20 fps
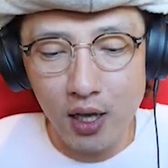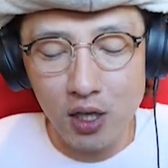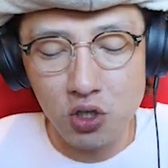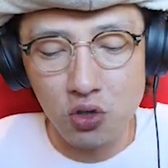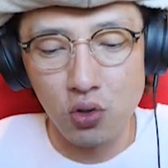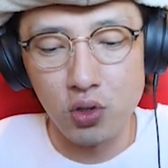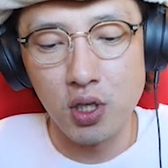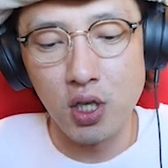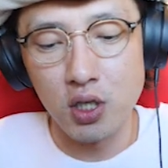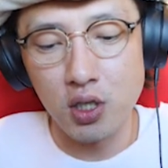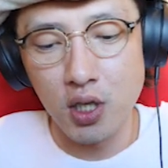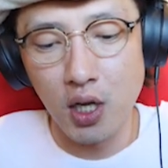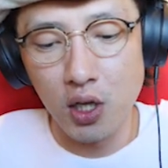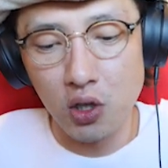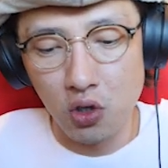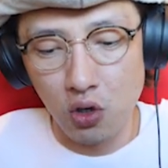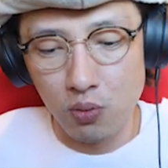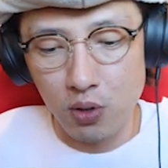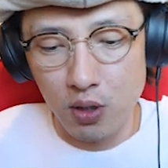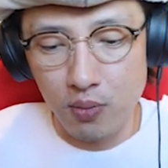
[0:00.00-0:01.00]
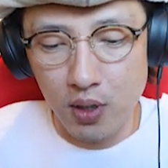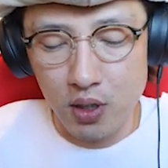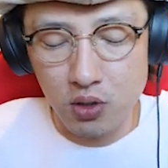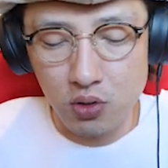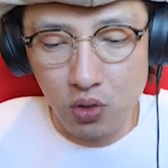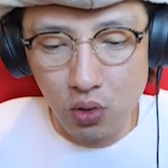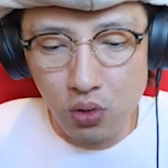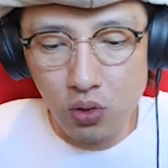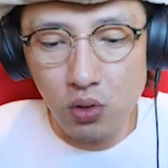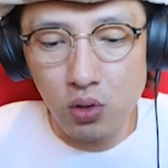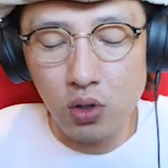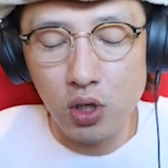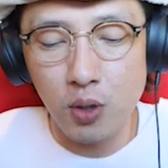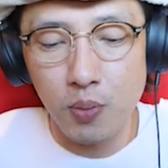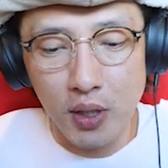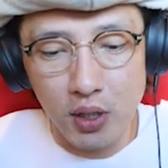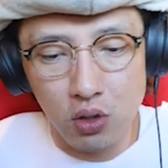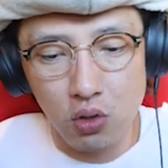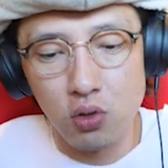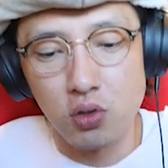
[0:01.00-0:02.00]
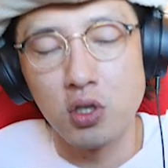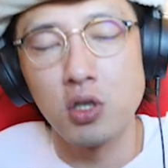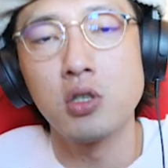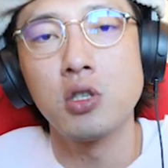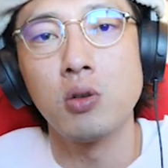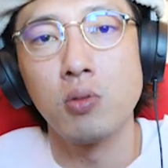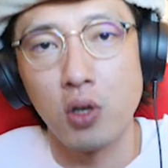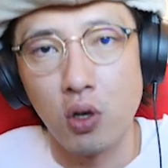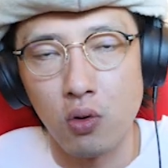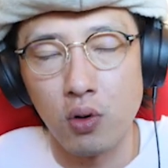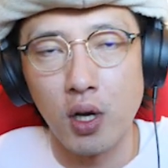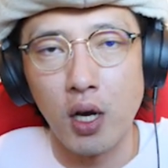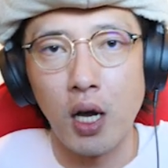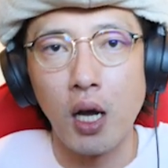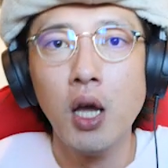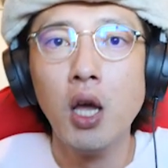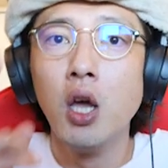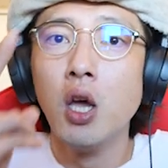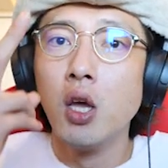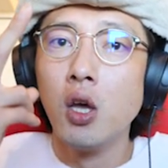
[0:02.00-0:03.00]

えー、挑戦したいと思います。どのようなバトルシステムなのか、